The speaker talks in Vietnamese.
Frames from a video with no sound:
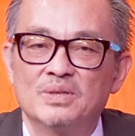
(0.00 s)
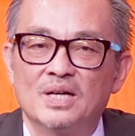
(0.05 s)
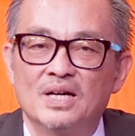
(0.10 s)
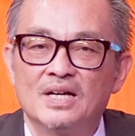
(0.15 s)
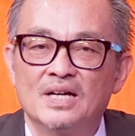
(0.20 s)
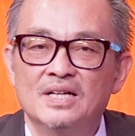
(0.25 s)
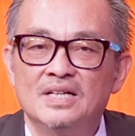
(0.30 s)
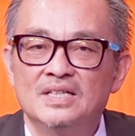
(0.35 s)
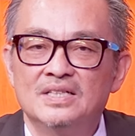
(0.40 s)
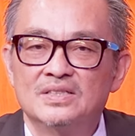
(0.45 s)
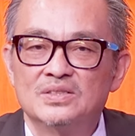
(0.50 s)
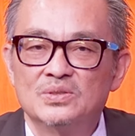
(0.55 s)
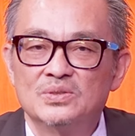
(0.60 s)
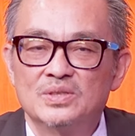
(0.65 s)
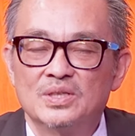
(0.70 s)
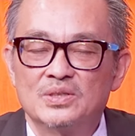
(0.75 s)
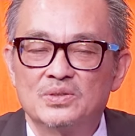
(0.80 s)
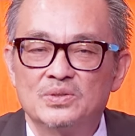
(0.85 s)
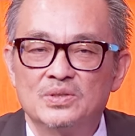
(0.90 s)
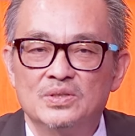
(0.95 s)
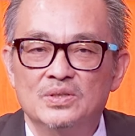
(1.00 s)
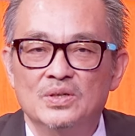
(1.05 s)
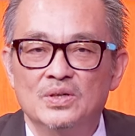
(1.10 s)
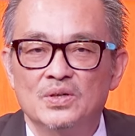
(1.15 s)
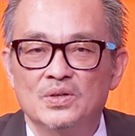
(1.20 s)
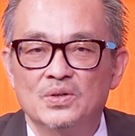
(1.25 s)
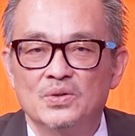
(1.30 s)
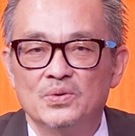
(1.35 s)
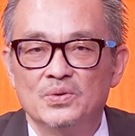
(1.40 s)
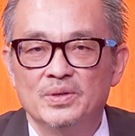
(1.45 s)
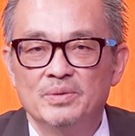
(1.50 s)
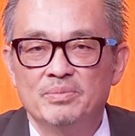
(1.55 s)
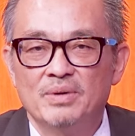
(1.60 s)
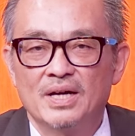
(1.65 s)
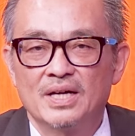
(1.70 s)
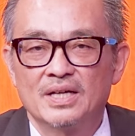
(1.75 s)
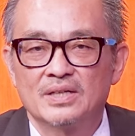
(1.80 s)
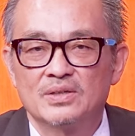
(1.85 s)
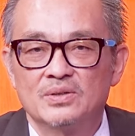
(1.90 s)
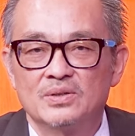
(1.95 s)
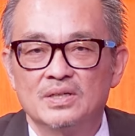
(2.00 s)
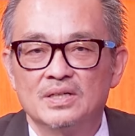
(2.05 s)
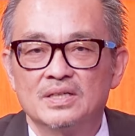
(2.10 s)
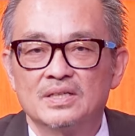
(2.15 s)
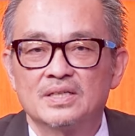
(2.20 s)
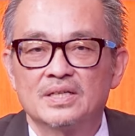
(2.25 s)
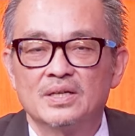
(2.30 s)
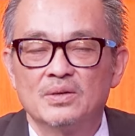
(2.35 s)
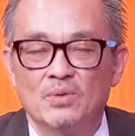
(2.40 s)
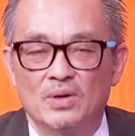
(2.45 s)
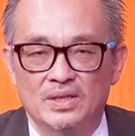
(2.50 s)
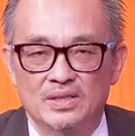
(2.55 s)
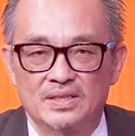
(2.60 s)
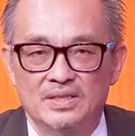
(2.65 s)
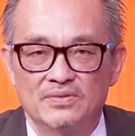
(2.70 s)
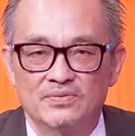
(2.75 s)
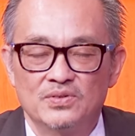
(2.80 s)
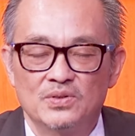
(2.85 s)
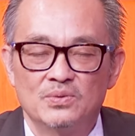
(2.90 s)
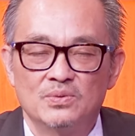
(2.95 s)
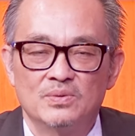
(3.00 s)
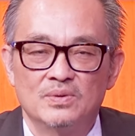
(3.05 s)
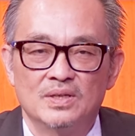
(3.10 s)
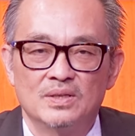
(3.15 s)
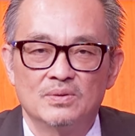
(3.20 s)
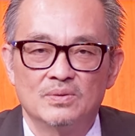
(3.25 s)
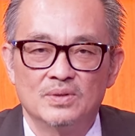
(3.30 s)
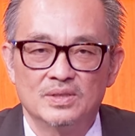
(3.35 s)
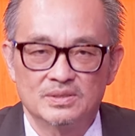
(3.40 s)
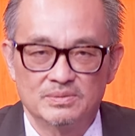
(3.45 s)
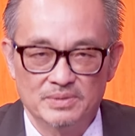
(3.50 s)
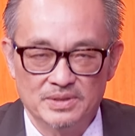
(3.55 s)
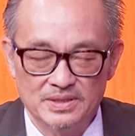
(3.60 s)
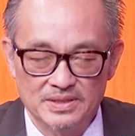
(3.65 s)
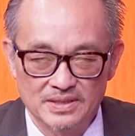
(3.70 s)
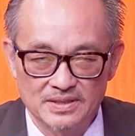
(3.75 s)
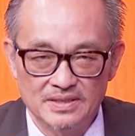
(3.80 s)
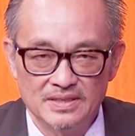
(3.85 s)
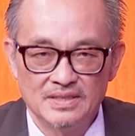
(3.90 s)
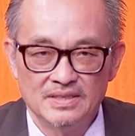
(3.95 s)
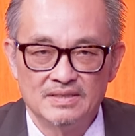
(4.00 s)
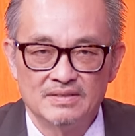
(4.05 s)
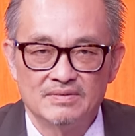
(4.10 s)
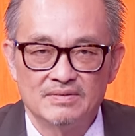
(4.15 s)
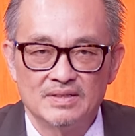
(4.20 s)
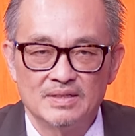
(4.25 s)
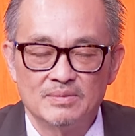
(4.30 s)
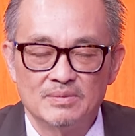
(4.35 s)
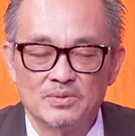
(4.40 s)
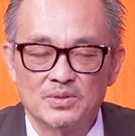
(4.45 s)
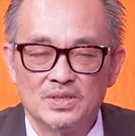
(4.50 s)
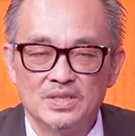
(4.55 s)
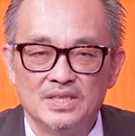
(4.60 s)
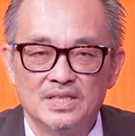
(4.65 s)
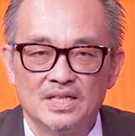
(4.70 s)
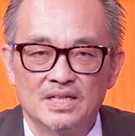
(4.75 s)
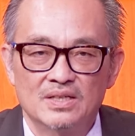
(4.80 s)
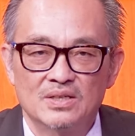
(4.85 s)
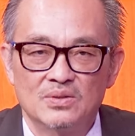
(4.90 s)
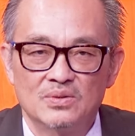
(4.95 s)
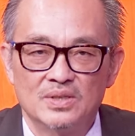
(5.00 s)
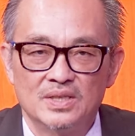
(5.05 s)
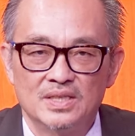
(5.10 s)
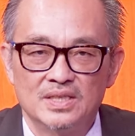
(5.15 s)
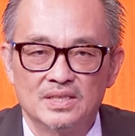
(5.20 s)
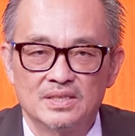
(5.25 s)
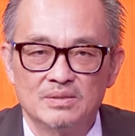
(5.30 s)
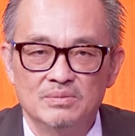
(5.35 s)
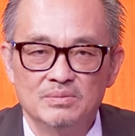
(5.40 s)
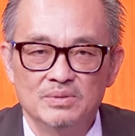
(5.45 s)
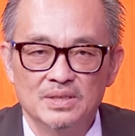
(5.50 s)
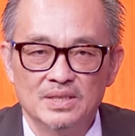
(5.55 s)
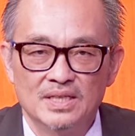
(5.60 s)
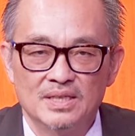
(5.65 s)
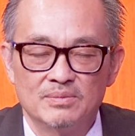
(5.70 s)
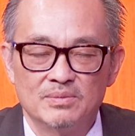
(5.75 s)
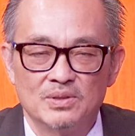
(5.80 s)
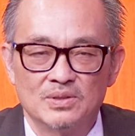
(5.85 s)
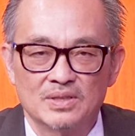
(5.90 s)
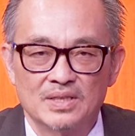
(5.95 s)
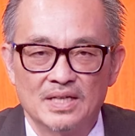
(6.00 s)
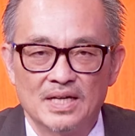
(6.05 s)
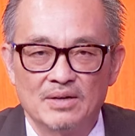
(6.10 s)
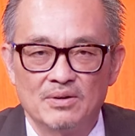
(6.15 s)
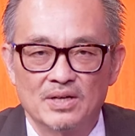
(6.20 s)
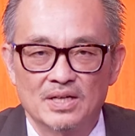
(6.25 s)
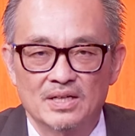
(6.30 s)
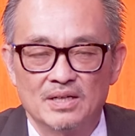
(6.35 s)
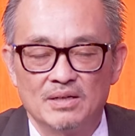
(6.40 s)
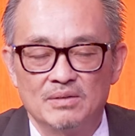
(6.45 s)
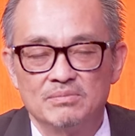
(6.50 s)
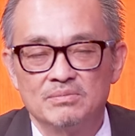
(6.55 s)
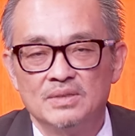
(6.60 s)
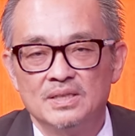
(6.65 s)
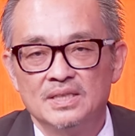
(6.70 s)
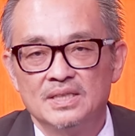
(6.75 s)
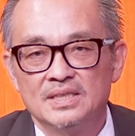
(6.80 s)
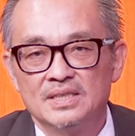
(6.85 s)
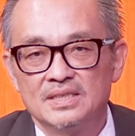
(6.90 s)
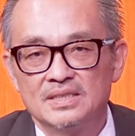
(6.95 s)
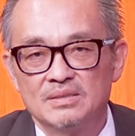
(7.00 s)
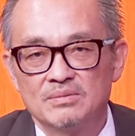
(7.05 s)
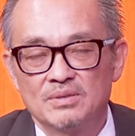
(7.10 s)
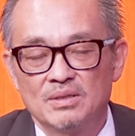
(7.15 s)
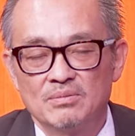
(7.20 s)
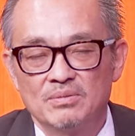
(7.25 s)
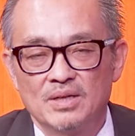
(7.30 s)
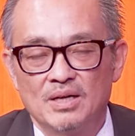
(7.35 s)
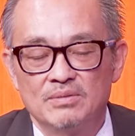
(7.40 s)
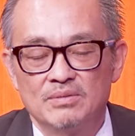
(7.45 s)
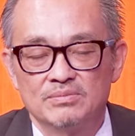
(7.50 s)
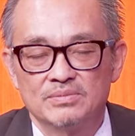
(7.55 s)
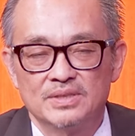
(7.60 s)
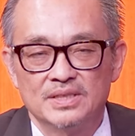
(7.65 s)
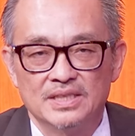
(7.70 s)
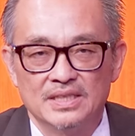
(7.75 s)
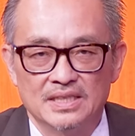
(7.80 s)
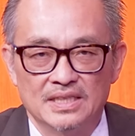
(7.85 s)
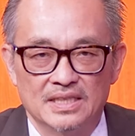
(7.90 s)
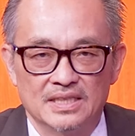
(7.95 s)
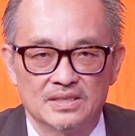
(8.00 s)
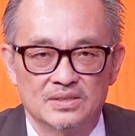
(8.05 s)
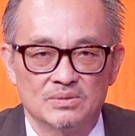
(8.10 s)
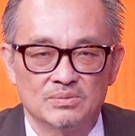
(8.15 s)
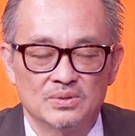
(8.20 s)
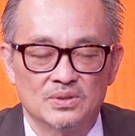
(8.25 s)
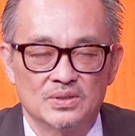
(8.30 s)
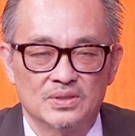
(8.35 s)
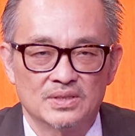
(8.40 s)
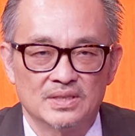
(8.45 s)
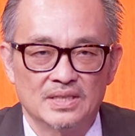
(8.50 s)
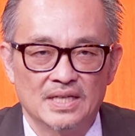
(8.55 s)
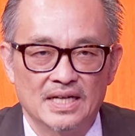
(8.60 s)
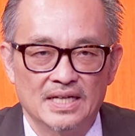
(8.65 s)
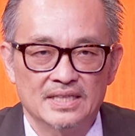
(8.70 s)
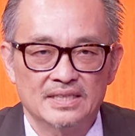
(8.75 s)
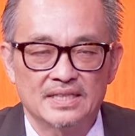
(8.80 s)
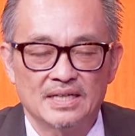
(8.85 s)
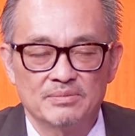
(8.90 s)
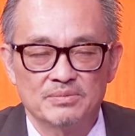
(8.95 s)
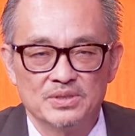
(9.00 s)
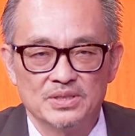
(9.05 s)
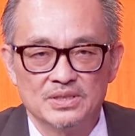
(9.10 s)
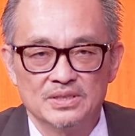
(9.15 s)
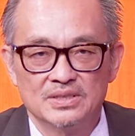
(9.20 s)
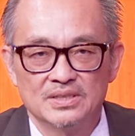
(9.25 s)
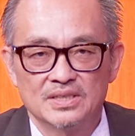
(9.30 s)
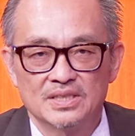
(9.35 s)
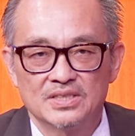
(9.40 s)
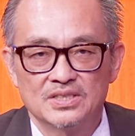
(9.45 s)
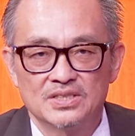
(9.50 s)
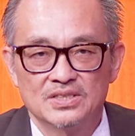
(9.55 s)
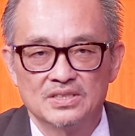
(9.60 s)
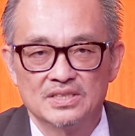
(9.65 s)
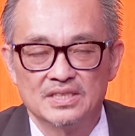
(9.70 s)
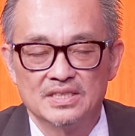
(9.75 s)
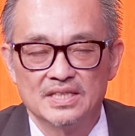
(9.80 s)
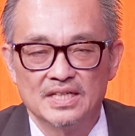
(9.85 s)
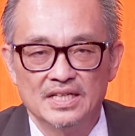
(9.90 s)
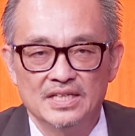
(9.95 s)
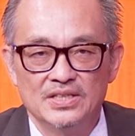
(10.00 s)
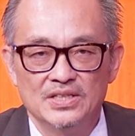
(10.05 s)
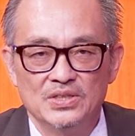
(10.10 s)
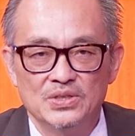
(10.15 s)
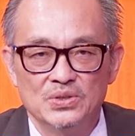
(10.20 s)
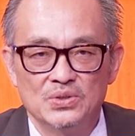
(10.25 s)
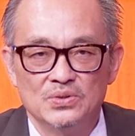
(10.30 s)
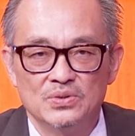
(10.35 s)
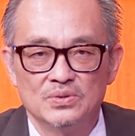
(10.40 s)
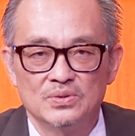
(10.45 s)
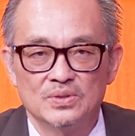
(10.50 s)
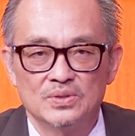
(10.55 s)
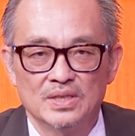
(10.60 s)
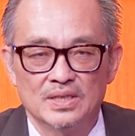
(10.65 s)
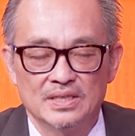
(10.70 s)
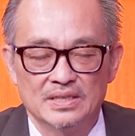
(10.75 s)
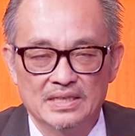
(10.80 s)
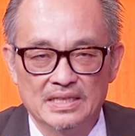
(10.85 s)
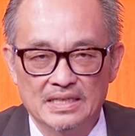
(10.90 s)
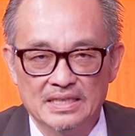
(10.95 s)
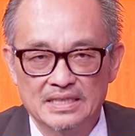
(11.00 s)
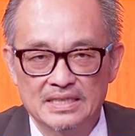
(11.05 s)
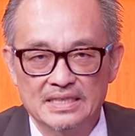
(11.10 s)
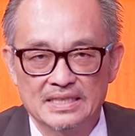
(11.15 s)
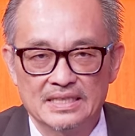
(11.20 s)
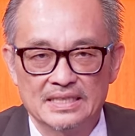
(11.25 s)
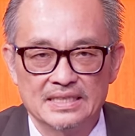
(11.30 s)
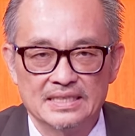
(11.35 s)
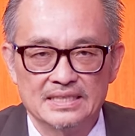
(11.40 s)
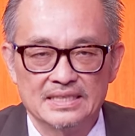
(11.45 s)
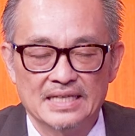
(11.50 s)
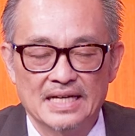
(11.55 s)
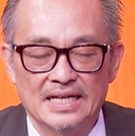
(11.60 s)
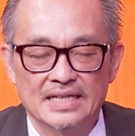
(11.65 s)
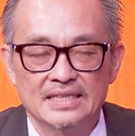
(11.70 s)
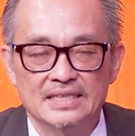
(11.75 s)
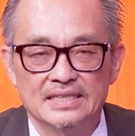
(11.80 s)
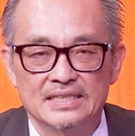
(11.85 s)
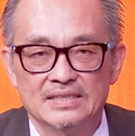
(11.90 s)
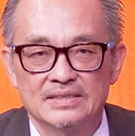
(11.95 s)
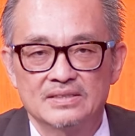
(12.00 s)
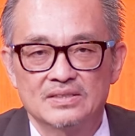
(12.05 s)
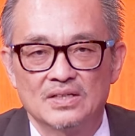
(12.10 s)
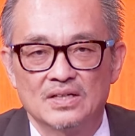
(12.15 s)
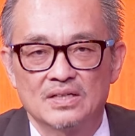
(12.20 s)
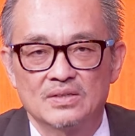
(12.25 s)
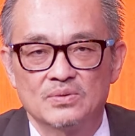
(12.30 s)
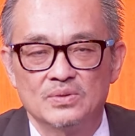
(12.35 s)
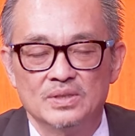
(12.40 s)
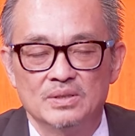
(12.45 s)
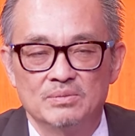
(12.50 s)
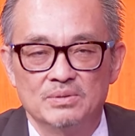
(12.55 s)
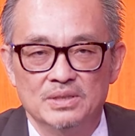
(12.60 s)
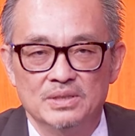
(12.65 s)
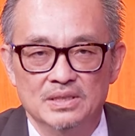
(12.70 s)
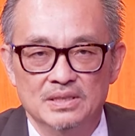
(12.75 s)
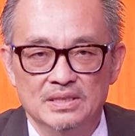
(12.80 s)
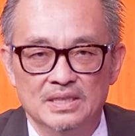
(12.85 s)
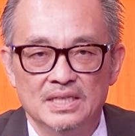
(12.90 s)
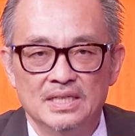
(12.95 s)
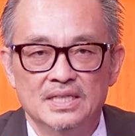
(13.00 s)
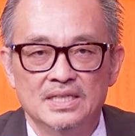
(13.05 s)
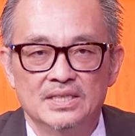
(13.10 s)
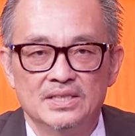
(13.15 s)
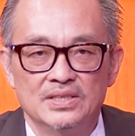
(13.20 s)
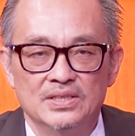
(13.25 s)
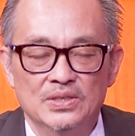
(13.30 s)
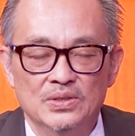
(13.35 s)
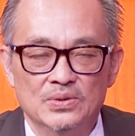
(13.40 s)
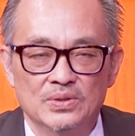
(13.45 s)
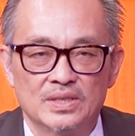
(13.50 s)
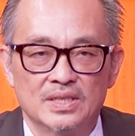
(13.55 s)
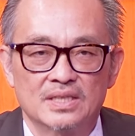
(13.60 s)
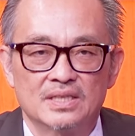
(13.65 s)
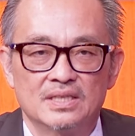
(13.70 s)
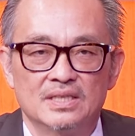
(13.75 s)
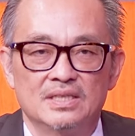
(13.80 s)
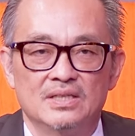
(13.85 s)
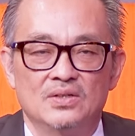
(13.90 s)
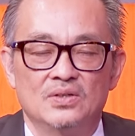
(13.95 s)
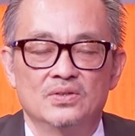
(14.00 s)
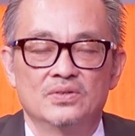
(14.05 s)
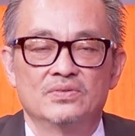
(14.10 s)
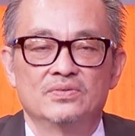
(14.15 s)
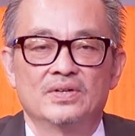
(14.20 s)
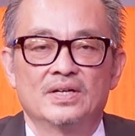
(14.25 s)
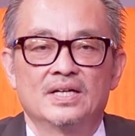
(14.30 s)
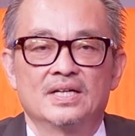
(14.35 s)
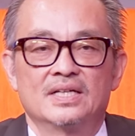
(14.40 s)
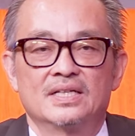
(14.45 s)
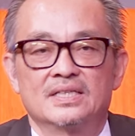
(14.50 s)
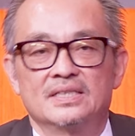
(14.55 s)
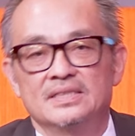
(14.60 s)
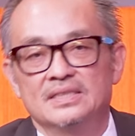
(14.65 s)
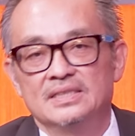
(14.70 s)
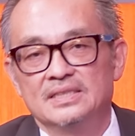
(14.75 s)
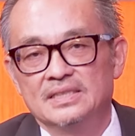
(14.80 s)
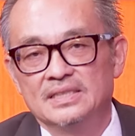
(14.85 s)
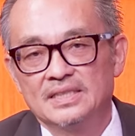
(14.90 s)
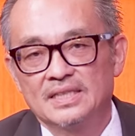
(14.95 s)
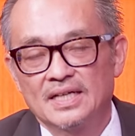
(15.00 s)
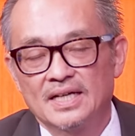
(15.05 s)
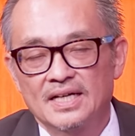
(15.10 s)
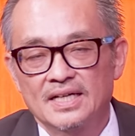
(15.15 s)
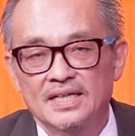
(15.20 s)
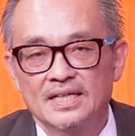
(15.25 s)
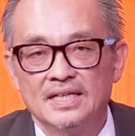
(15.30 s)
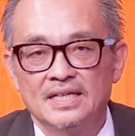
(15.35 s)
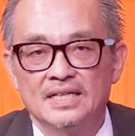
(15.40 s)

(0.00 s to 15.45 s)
là chủ tịch ủy ban kế hoạch thành phố Westminster, một cư dân lâu đời cũng như là một nhà hoạt động trong cộng đồng thì à, chúng tôi đã tham dự những cái chương trình ADU à, để à, giải nghĩa cho quý đồng hương nhiều cái cơ hội và những cái